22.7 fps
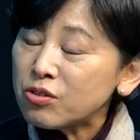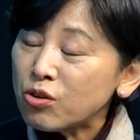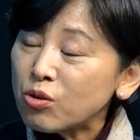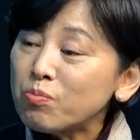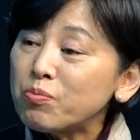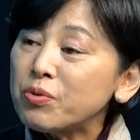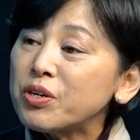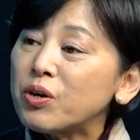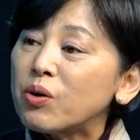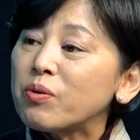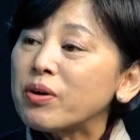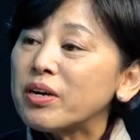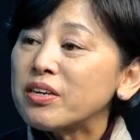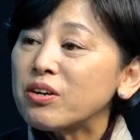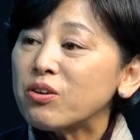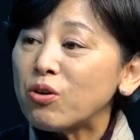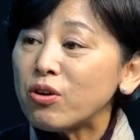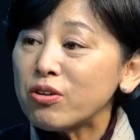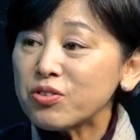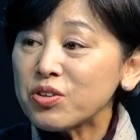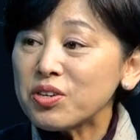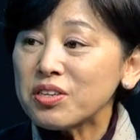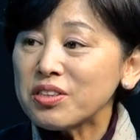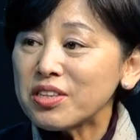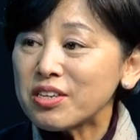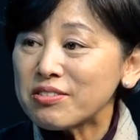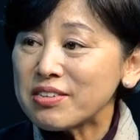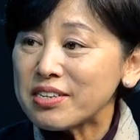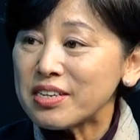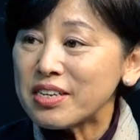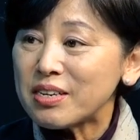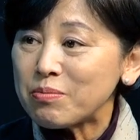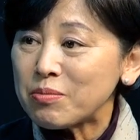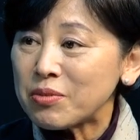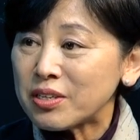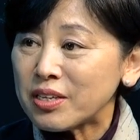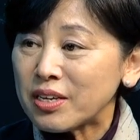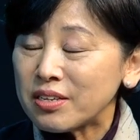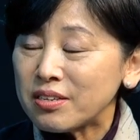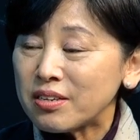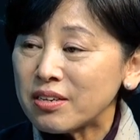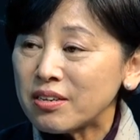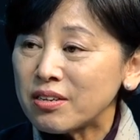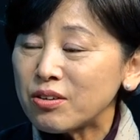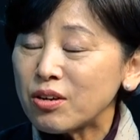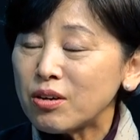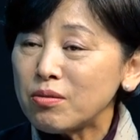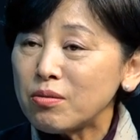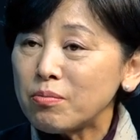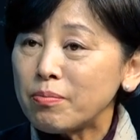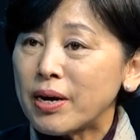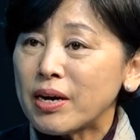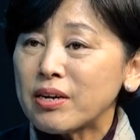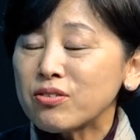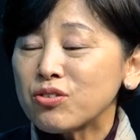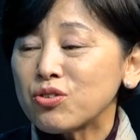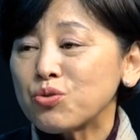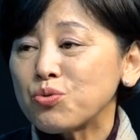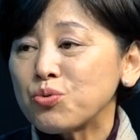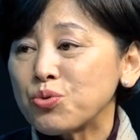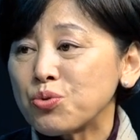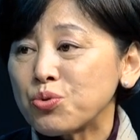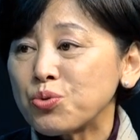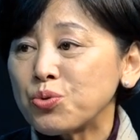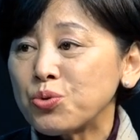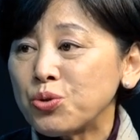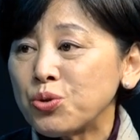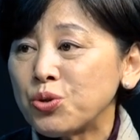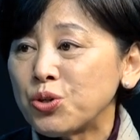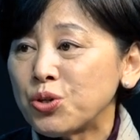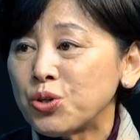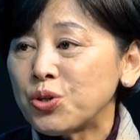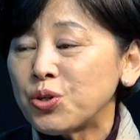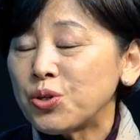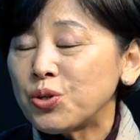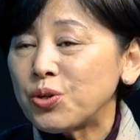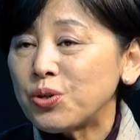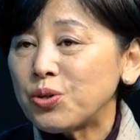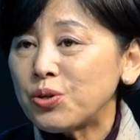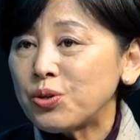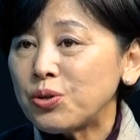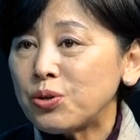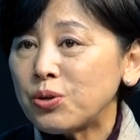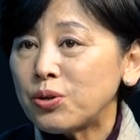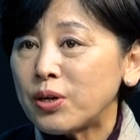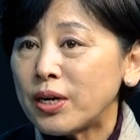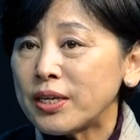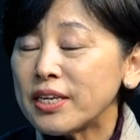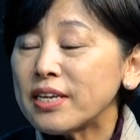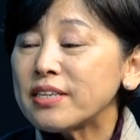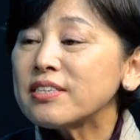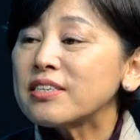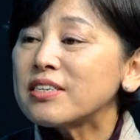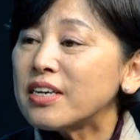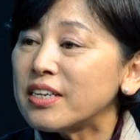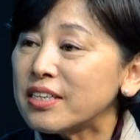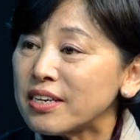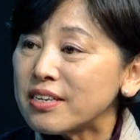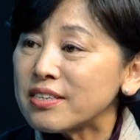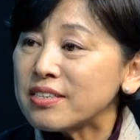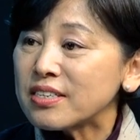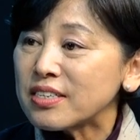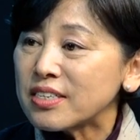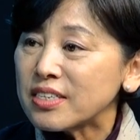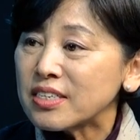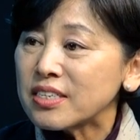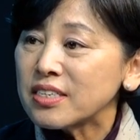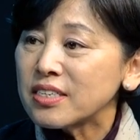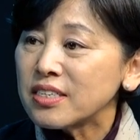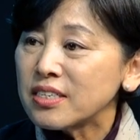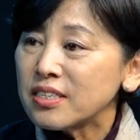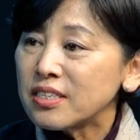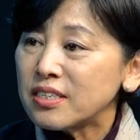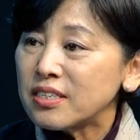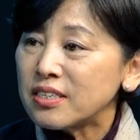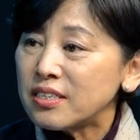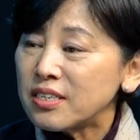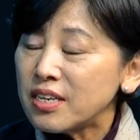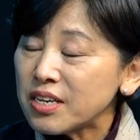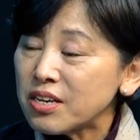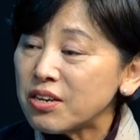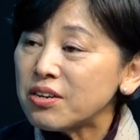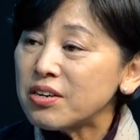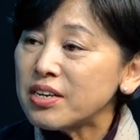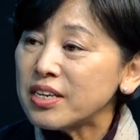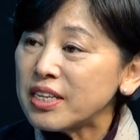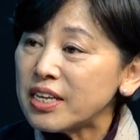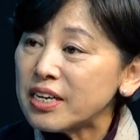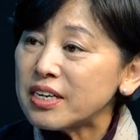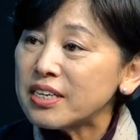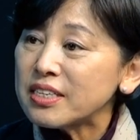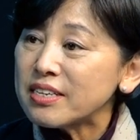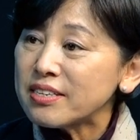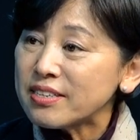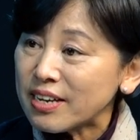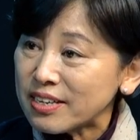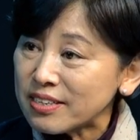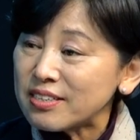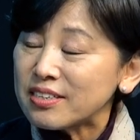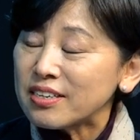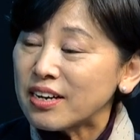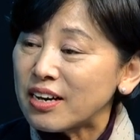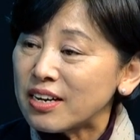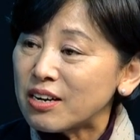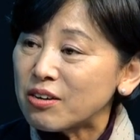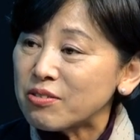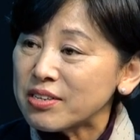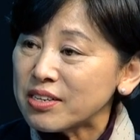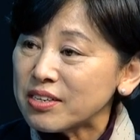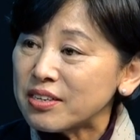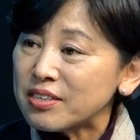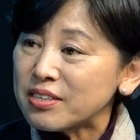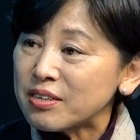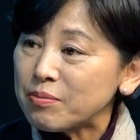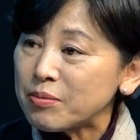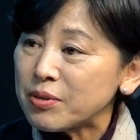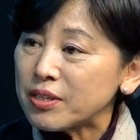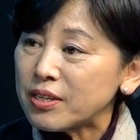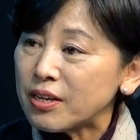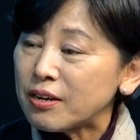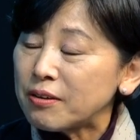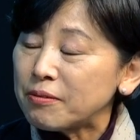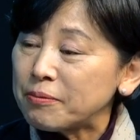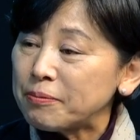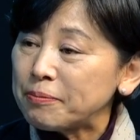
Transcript: 정부의 역할이 커진다고 생각합니다. 이제 그런 방식으로 어, 하나씩 하나씩 어, 해결을 해나가야 되지 않을까라고 생각을 합니다.